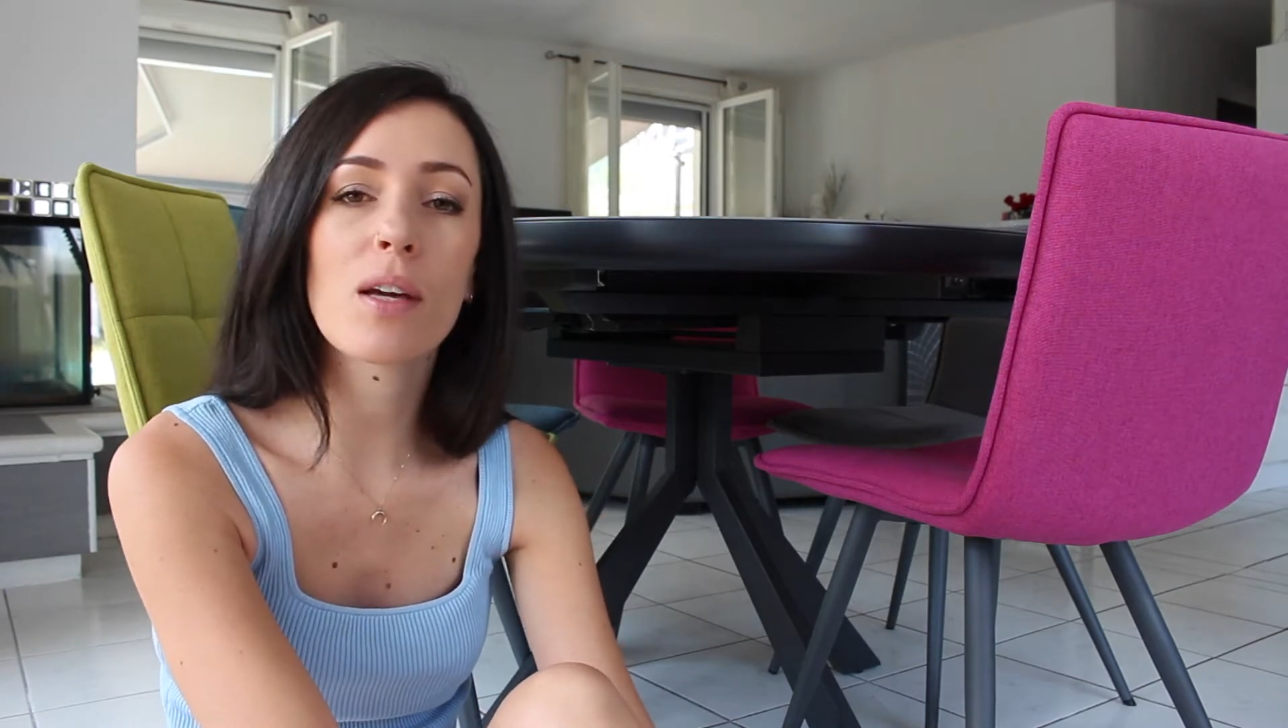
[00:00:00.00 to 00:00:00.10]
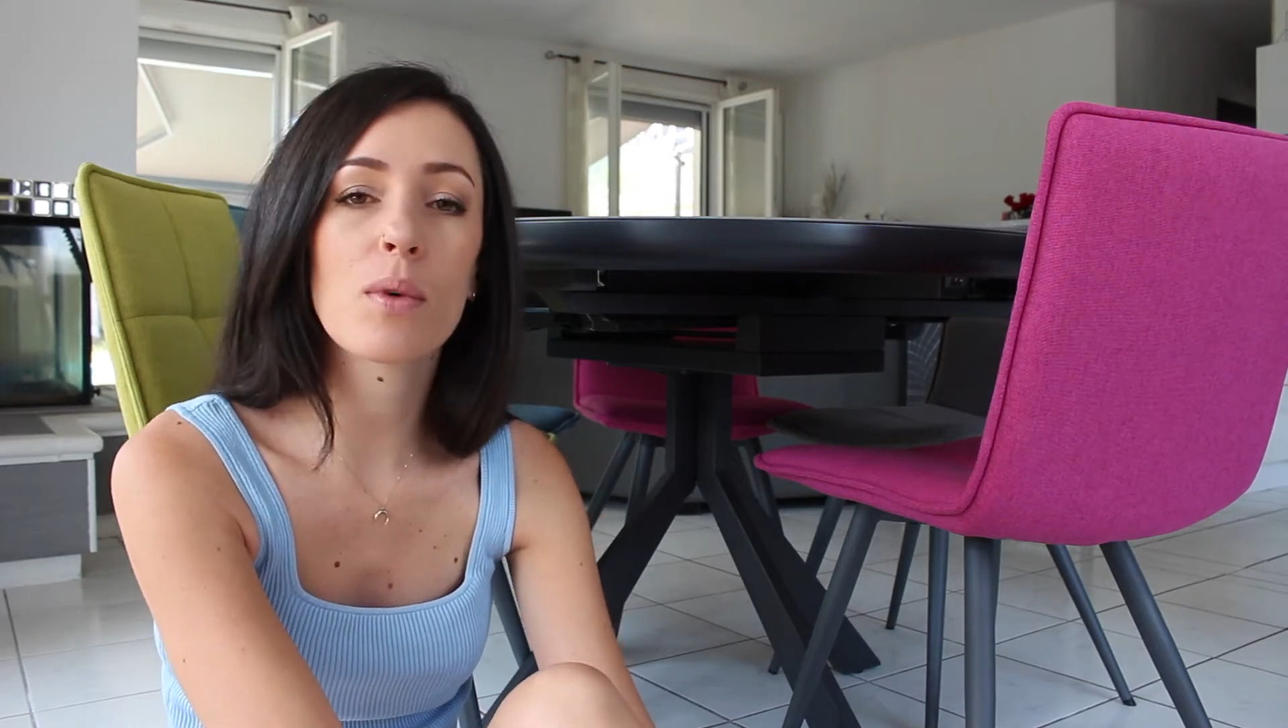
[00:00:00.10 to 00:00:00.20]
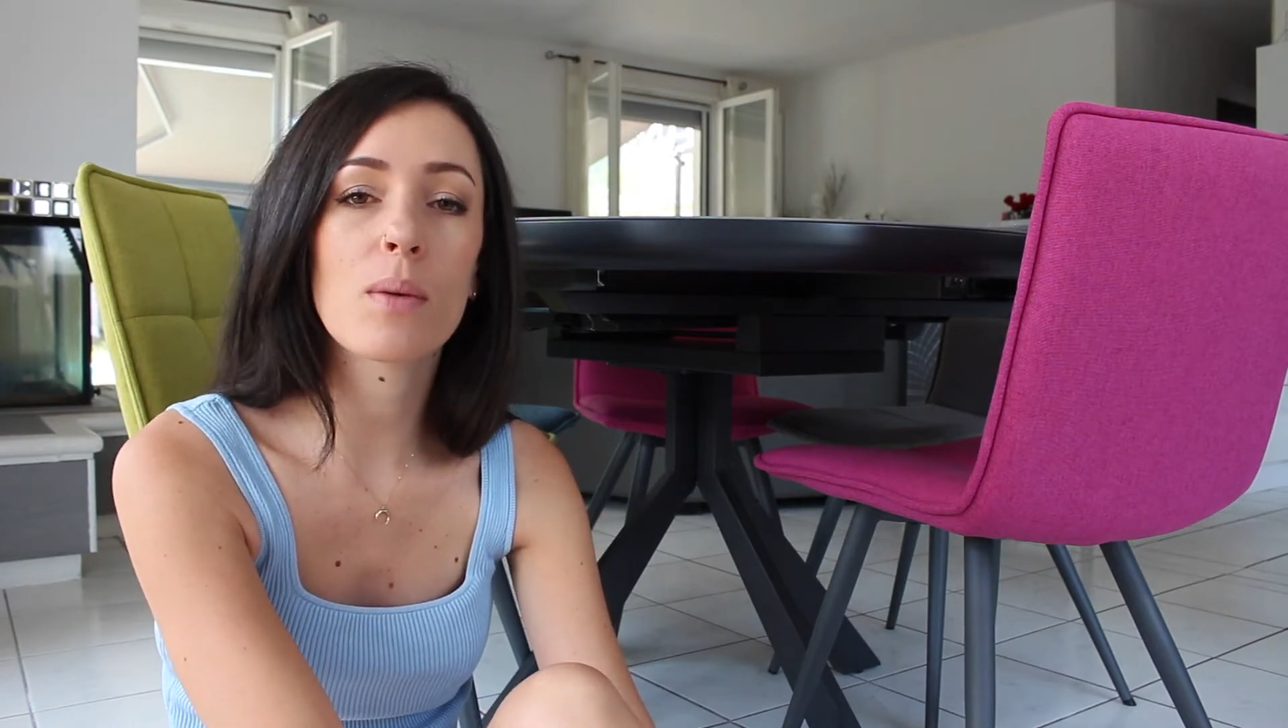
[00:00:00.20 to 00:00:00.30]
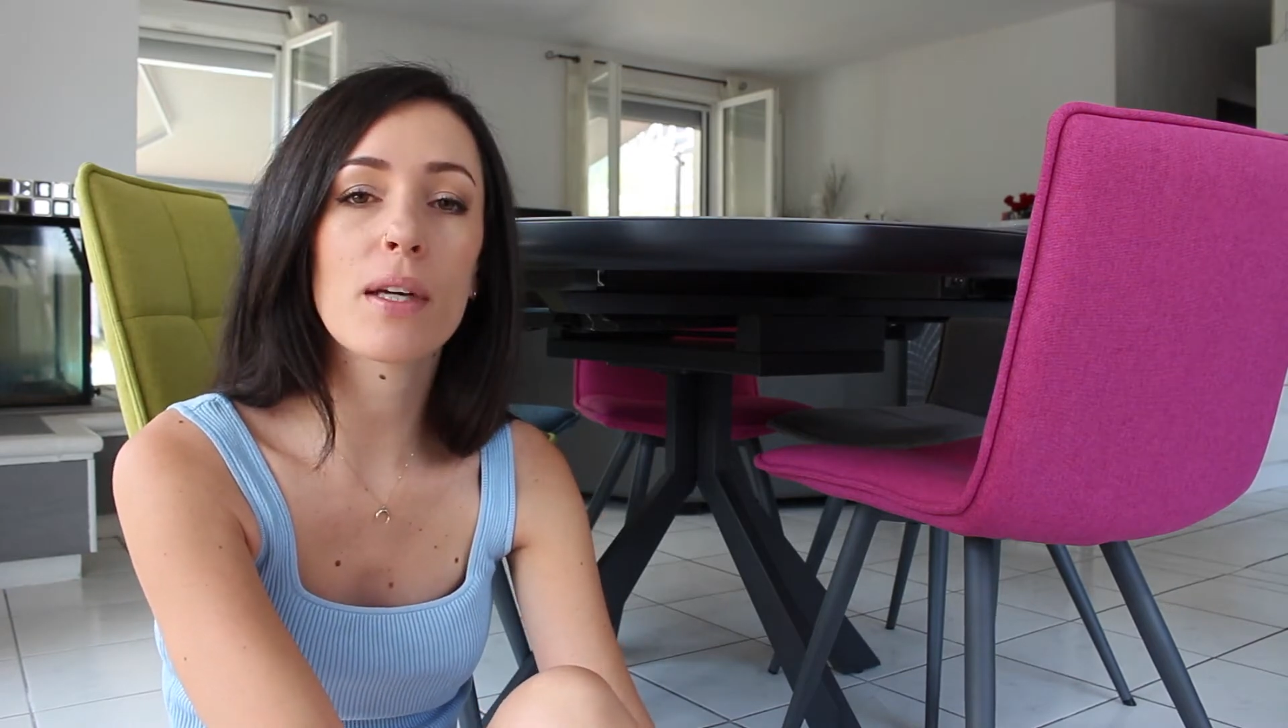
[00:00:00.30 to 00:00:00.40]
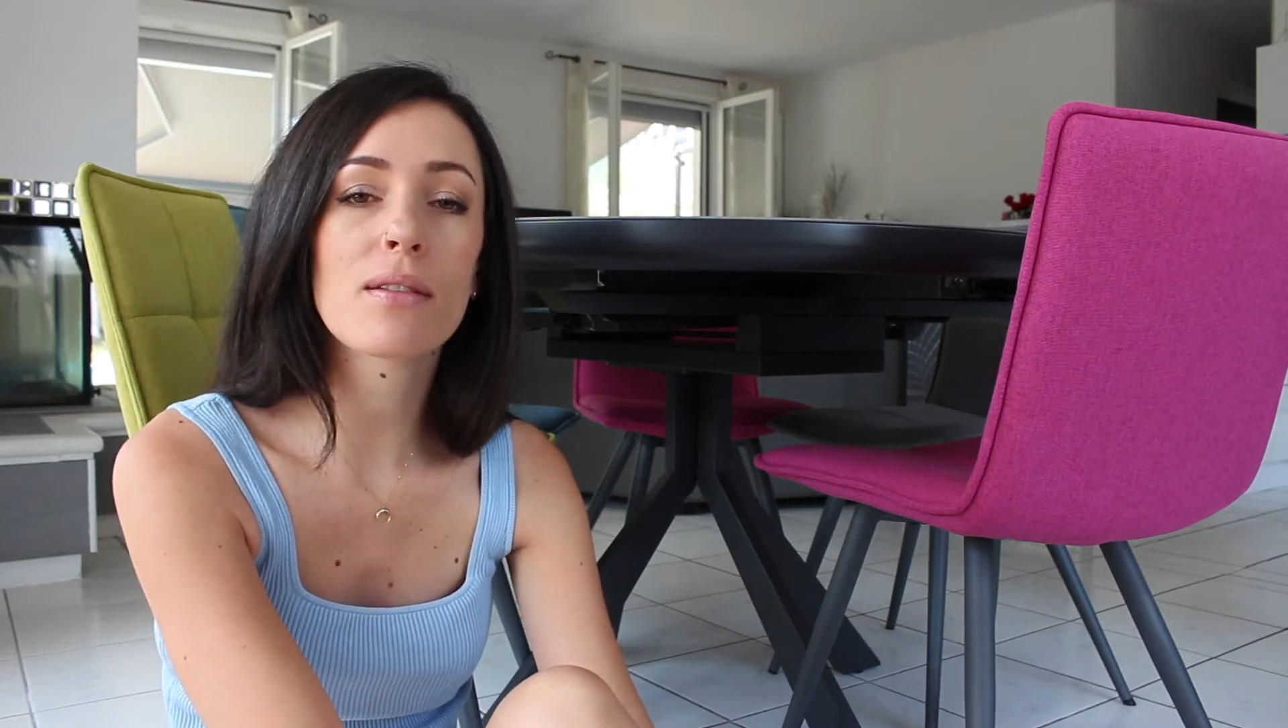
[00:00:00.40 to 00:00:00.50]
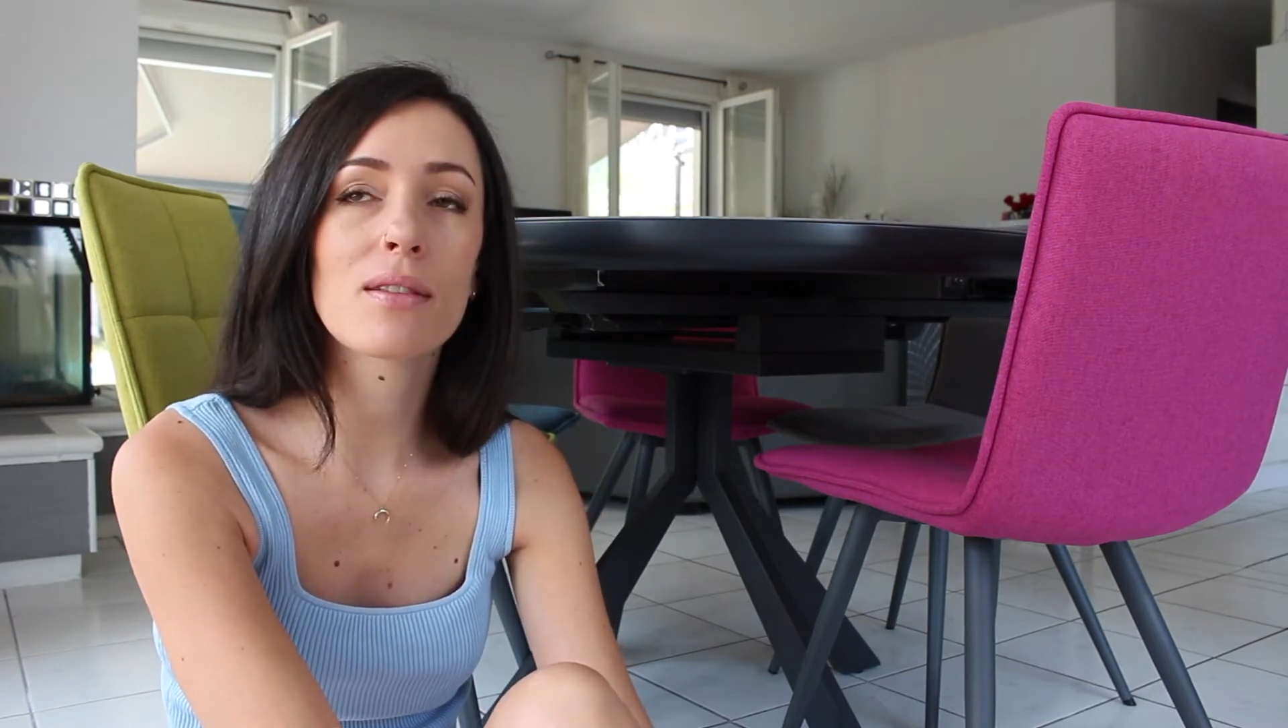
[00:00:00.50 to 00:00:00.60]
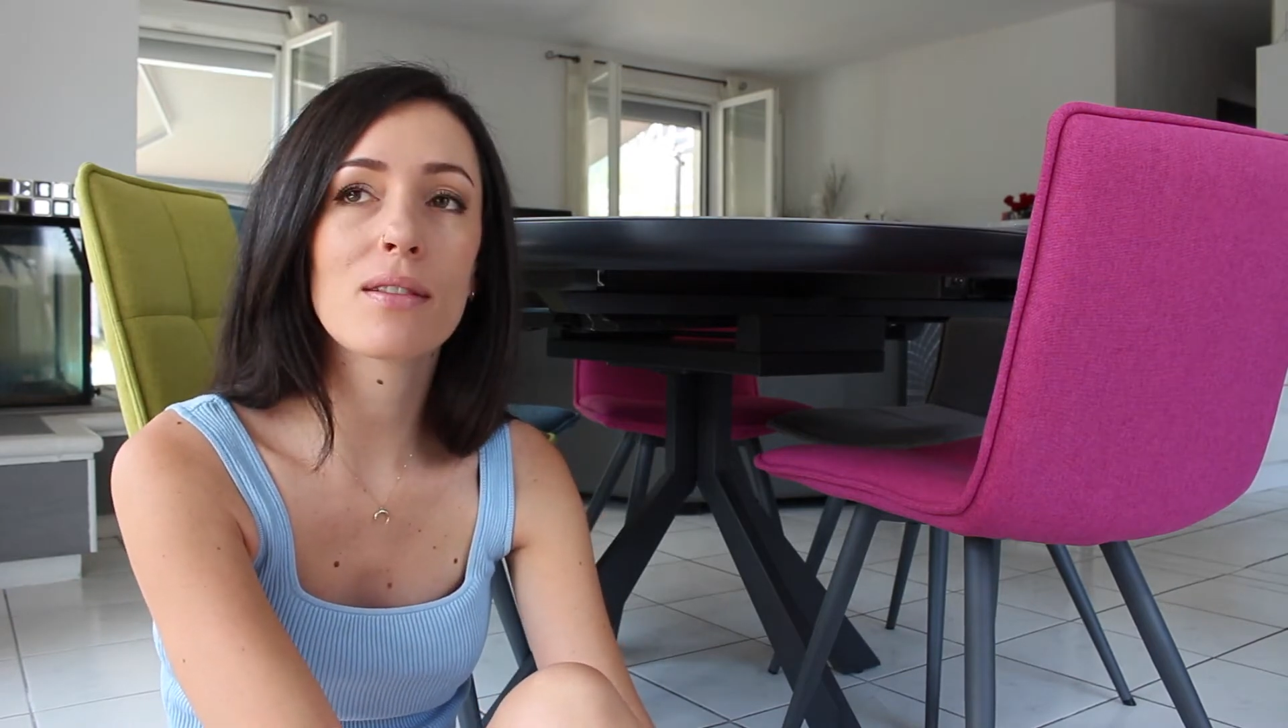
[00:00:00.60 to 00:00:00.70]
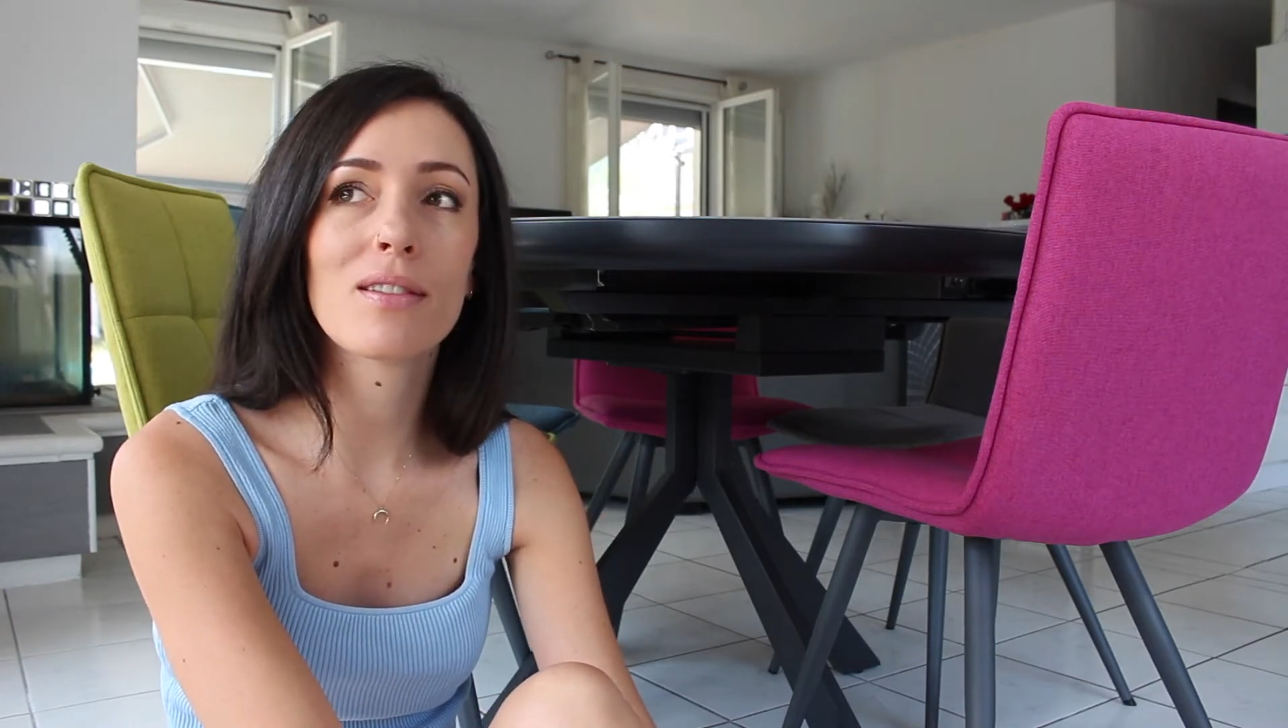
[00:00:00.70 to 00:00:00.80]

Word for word: Camion passe,